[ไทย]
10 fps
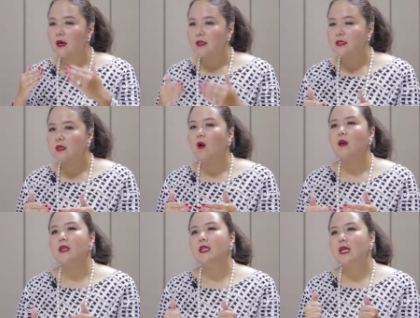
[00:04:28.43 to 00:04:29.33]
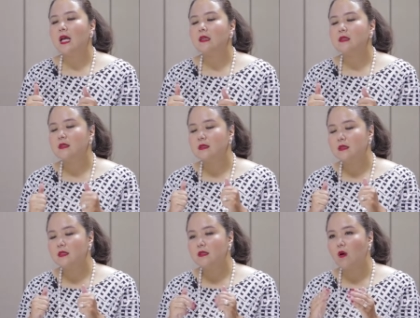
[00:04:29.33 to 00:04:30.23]
ดิฉันขอเน้นอีกครั้งหนึ่งคือ
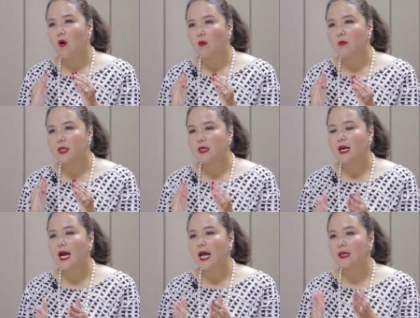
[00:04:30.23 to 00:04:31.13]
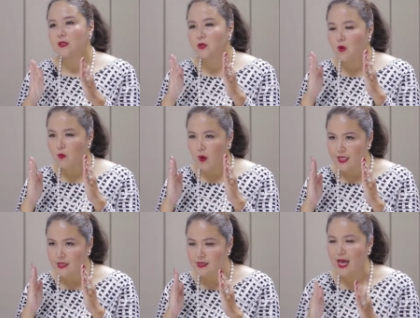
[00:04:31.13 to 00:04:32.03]
เรื่องของพัฒนาการในช่วงวั
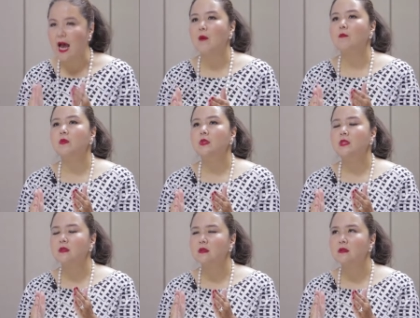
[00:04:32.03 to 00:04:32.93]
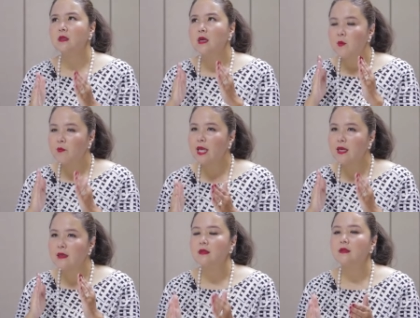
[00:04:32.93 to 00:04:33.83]
ย3ถึงไม่
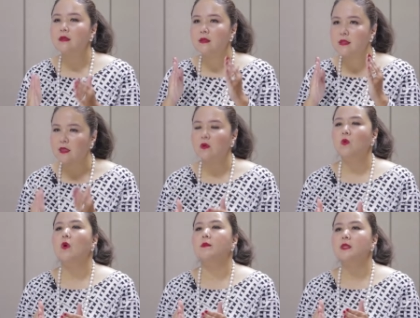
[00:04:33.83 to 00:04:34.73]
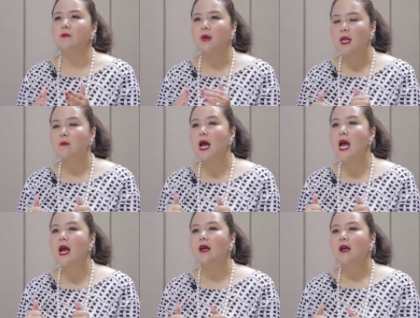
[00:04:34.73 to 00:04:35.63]
เกิน7ขวบสำคัญ
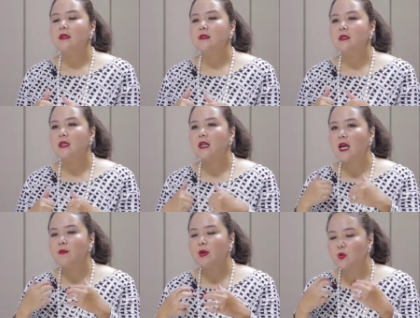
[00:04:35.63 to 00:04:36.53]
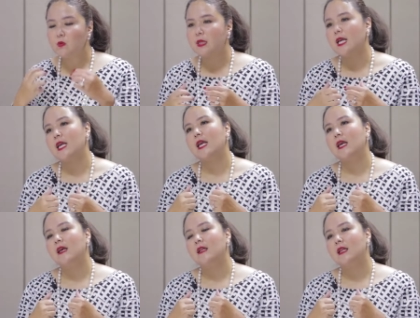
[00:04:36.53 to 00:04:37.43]
มากฉะนั้นให้มาทุ่มเท
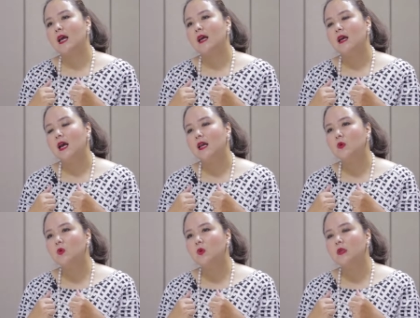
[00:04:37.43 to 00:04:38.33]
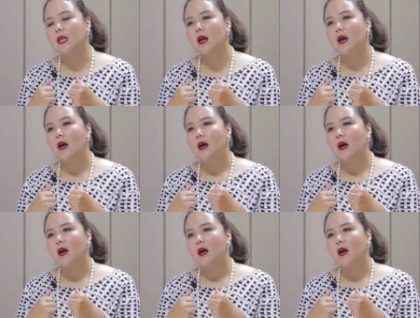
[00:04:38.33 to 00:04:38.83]
นะคะให้ลูกเนี่ย